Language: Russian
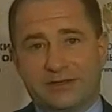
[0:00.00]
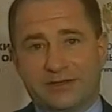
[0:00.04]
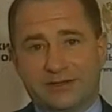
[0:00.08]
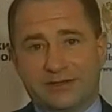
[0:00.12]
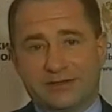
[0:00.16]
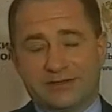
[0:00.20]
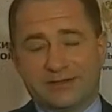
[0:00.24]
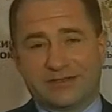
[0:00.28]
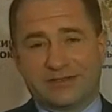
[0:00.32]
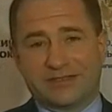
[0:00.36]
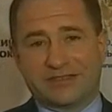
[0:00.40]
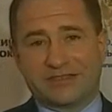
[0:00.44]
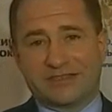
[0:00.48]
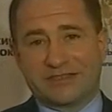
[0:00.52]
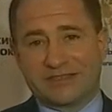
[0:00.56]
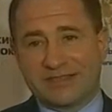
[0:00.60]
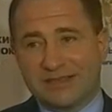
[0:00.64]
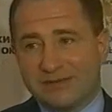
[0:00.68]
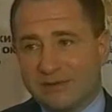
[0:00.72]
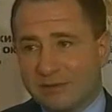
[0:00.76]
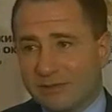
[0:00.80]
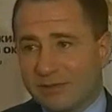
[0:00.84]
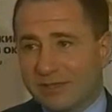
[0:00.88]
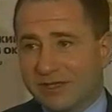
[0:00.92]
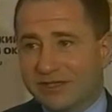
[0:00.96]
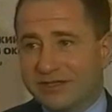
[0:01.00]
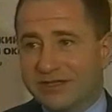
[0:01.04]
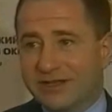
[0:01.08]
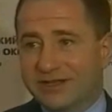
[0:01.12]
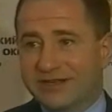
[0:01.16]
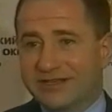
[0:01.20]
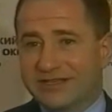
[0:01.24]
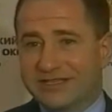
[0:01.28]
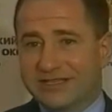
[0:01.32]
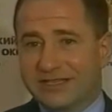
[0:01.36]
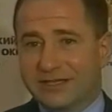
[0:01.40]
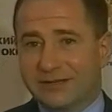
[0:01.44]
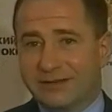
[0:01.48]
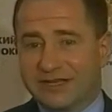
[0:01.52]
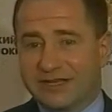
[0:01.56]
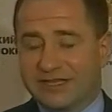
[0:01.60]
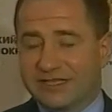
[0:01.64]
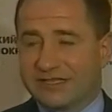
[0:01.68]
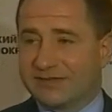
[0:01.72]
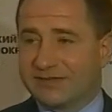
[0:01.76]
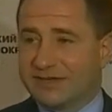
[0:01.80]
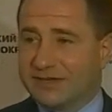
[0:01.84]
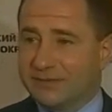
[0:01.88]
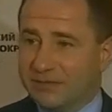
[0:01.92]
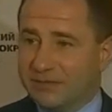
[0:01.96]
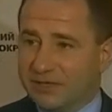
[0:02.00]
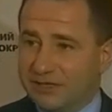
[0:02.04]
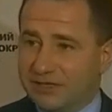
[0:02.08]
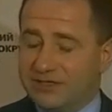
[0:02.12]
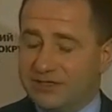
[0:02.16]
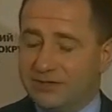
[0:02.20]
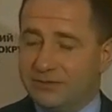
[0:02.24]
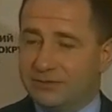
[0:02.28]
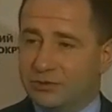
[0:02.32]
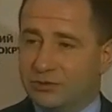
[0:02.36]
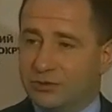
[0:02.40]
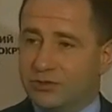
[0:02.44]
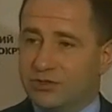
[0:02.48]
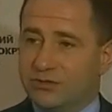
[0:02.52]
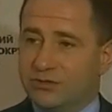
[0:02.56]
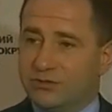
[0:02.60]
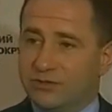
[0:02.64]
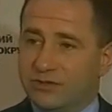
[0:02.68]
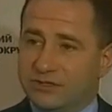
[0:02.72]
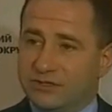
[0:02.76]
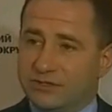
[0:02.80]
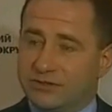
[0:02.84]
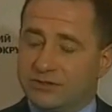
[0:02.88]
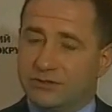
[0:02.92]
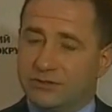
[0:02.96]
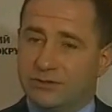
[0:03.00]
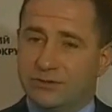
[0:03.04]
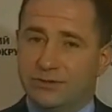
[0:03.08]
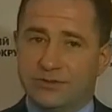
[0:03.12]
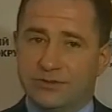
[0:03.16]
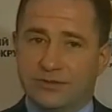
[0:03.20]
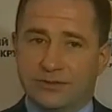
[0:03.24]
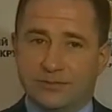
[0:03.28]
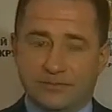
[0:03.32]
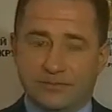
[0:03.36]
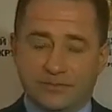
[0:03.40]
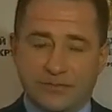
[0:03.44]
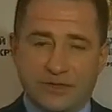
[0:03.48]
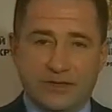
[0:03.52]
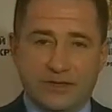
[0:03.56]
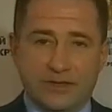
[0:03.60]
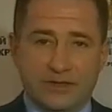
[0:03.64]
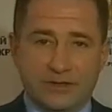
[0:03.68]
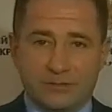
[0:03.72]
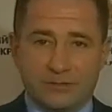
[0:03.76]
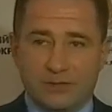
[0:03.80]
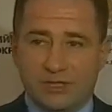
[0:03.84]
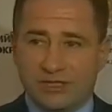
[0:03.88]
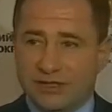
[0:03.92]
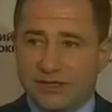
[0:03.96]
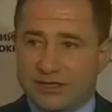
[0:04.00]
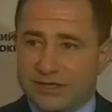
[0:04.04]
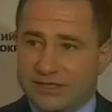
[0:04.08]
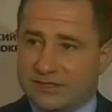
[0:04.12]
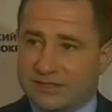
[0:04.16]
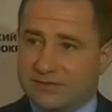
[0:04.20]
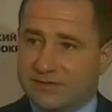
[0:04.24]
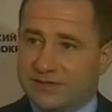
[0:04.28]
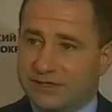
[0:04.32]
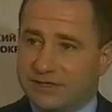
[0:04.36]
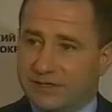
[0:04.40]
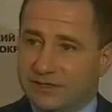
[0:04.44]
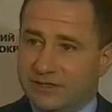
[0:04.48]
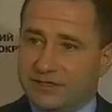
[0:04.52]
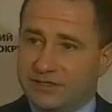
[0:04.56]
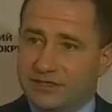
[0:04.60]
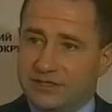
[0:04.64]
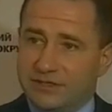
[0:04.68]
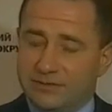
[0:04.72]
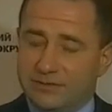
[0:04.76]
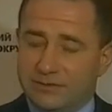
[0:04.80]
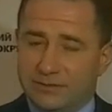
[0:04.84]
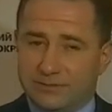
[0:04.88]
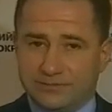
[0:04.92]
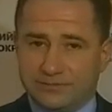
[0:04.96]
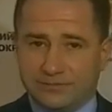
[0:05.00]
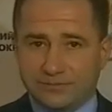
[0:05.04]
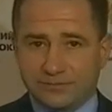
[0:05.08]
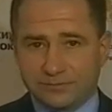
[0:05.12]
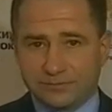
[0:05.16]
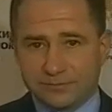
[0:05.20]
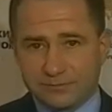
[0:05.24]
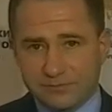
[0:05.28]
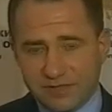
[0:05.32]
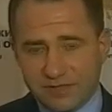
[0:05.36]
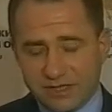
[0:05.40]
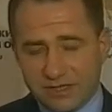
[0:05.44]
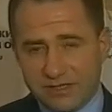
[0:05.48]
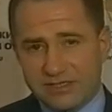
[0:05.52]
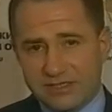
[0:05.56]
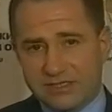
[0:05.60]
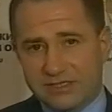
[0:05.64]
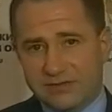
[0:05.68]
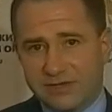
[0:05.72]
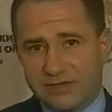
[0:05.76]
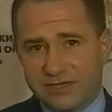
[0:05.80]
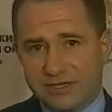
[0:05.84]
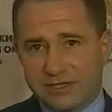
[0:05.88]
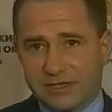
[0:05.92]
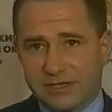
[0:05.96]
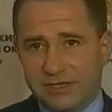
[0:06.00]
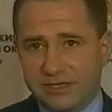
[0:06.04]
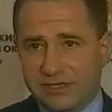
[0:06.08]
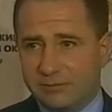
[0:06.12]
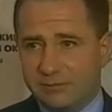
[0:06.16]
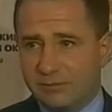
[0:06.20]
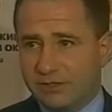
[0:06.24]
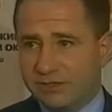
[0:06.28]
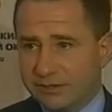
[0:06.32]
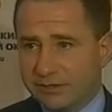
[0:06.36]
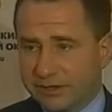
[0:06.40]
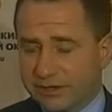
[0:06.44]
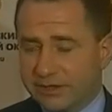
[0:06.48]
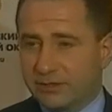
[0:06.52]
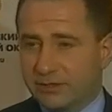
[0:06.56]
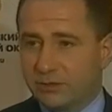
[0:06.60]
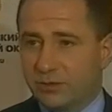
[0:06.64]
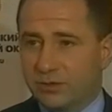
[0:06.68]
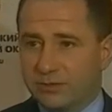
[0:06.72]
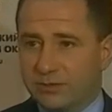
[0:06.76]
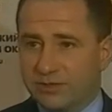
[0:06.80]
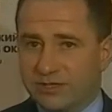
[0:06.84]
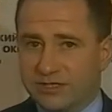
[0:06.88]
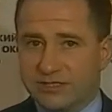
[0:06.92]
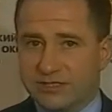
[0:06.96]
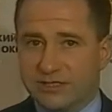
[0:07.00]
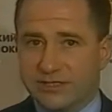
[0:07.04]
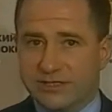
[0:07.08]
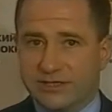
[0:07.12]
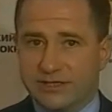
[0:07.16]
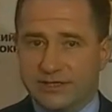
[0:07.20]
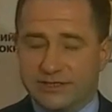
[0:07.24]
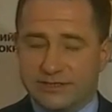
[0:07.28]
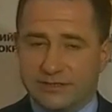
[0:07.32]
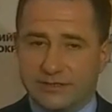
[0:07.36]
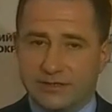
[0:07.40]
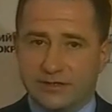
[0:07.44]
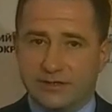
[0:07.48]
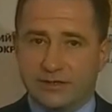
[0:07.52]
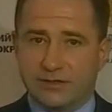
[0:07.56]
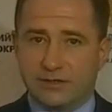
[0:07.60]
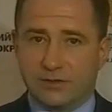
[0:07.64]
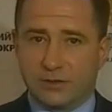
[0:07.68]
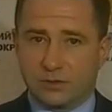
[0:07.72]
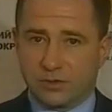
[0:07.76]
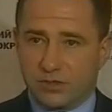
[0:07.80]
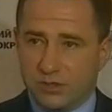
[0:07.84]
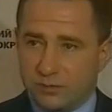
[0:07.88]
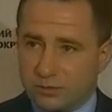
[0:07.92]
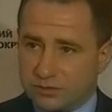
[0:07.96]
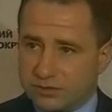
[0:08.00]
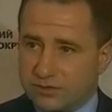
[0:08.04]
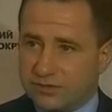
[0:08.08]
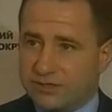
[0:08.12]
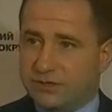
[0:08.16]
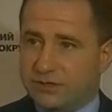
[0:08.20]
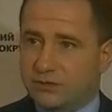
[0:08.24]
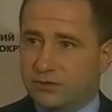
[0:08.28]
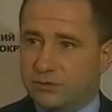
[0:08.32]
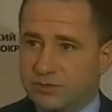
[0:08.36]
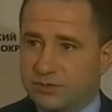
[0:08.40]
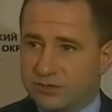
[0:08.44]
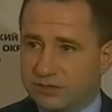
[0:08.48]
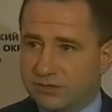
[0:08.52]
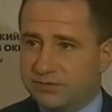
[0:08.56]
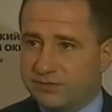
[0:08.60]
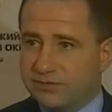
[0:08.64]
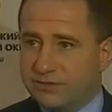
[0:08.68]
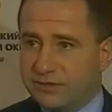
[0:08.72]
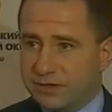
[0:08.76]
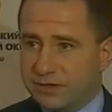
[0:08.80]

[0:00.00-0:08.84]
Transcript: э, так сказать, слова благодарности говорит своим коллективам. что очень важно, что люди благодарят свои коллективы своих коллег, благодаря которым они состоялись, руководство тех субъектов